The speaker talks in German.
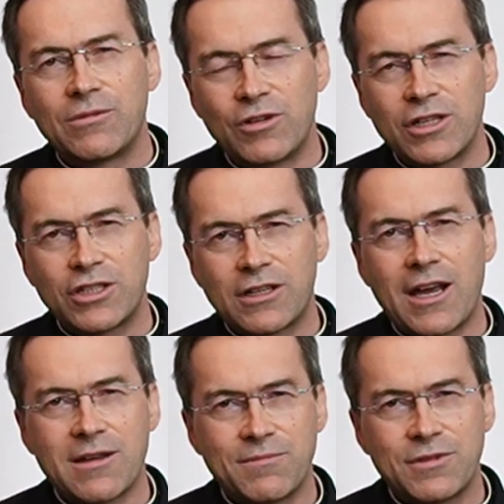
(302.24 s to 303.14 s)
wo er
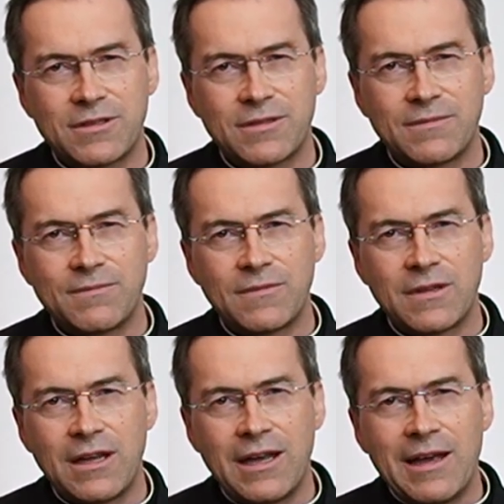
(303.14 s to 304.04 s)
schreibt,
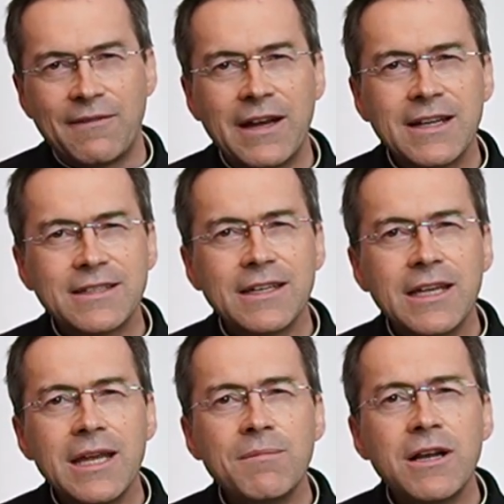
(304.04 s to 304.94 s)
wenn es den
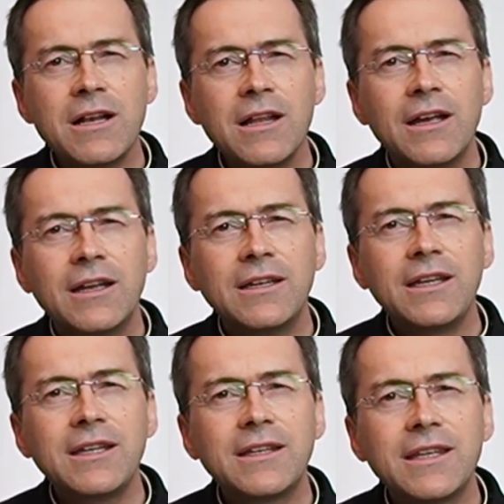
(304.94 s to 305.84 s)
Himmel
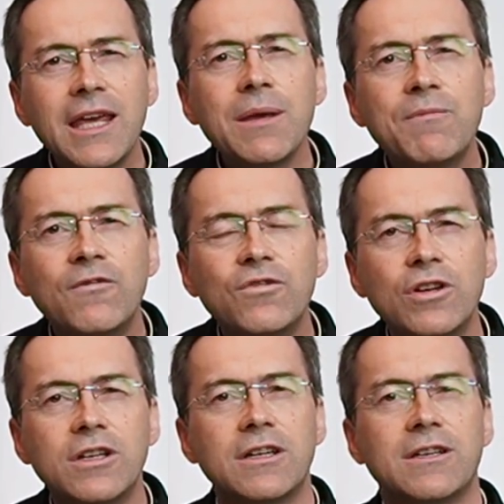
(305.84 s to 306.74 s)
nicht geben
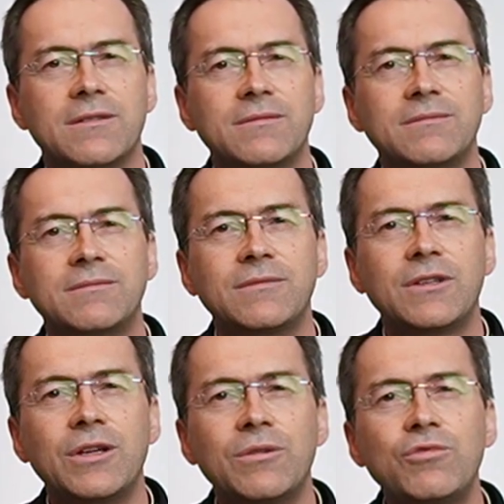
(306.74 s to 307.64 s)
würde,
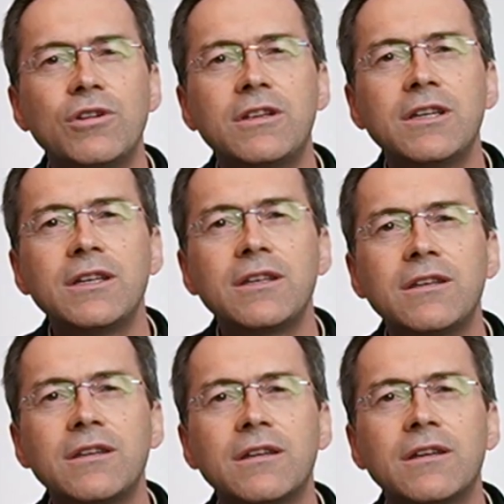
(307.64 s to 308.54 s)
würde
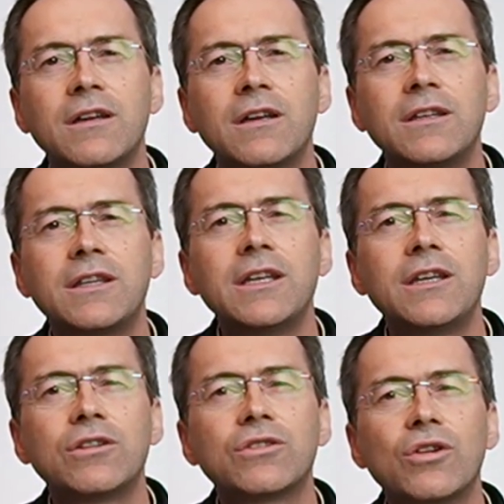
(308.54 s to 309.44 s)
ich
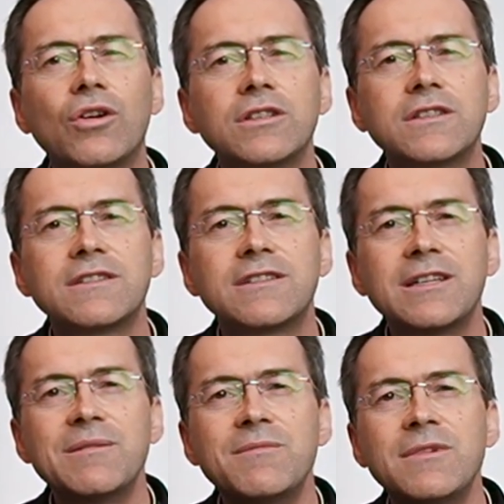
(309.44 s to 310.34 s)
dich
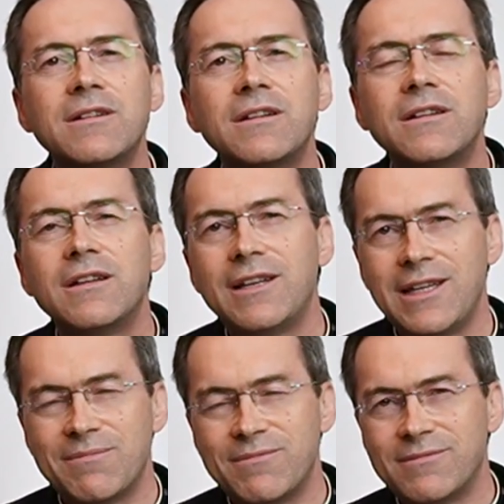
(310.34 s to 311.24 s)
trotzdem
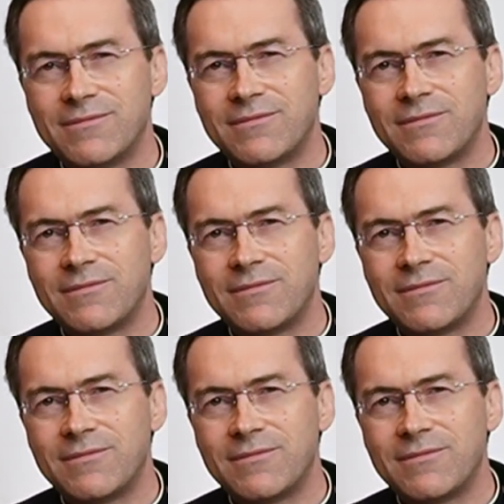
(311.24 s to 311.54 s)
lieben.